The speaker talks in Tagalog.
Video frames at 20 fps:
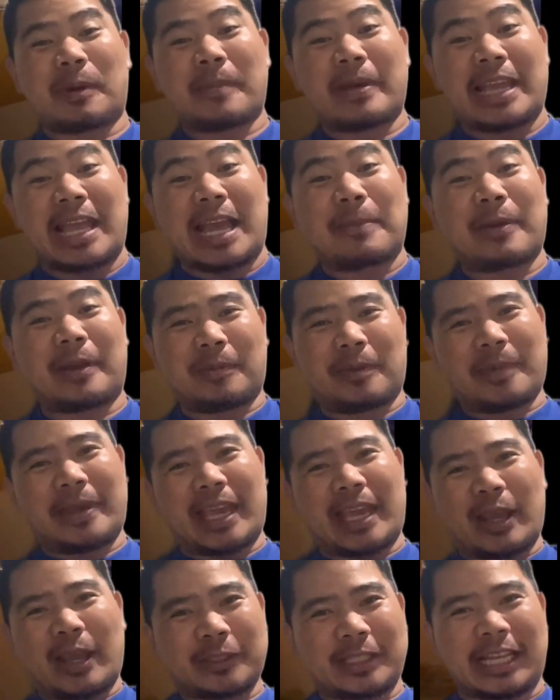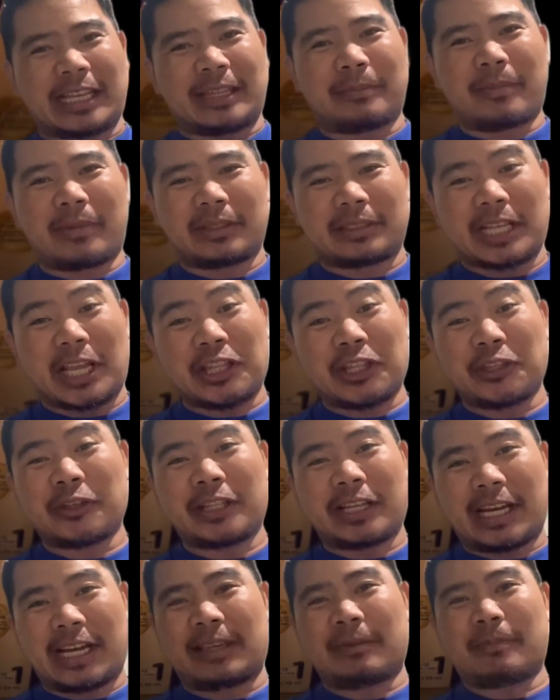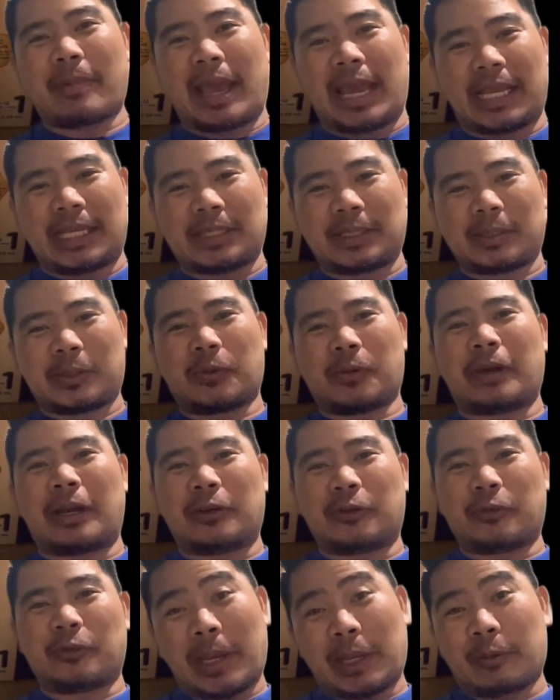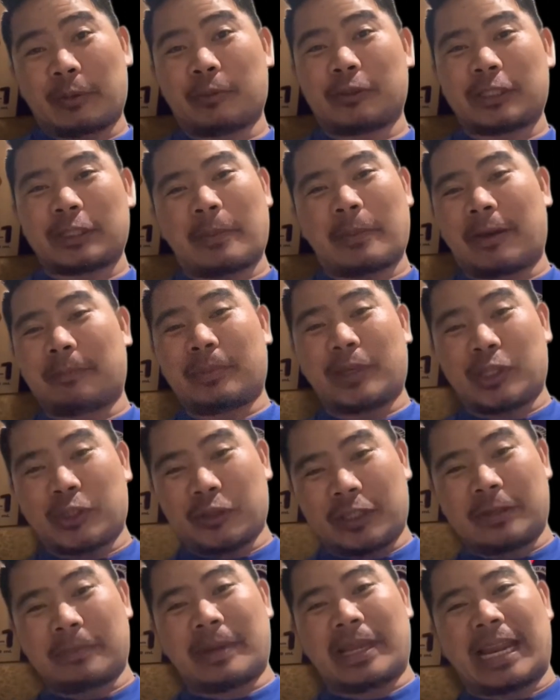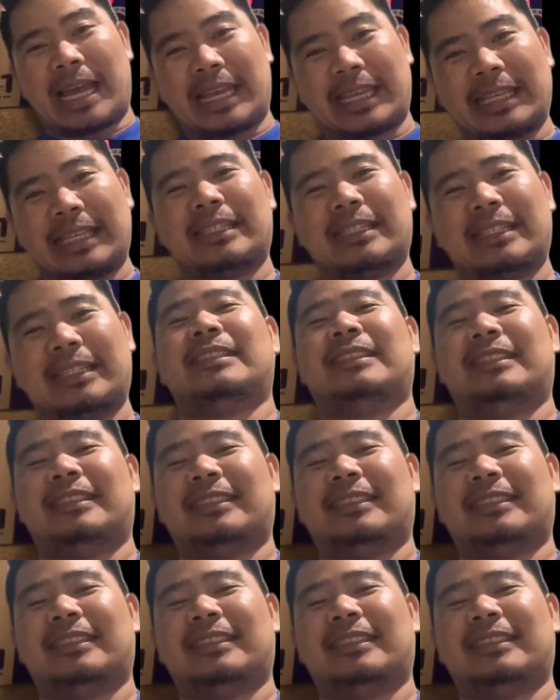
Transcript: mamaya magbibigay ako sa, sa inyo ng advice kung ano meron sa mga video ni Manay. Dati